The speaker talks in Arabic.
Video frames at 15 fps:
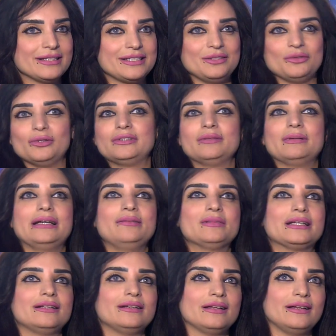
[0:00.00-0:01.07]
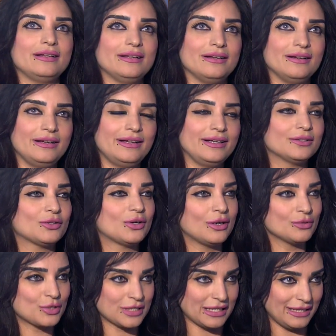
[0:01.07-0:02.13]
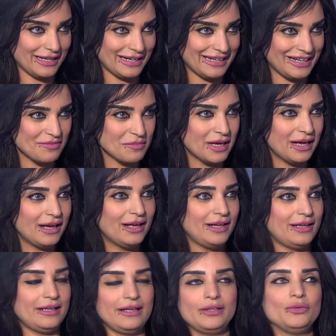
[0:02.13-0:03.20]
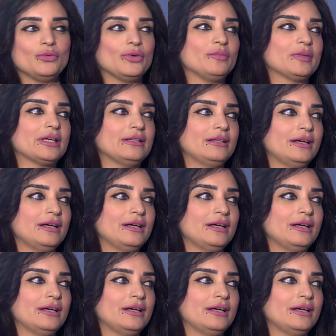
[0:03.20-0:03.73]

دي النقطه بقى يمكن اللي هي تخص الاعلام لانه يمكن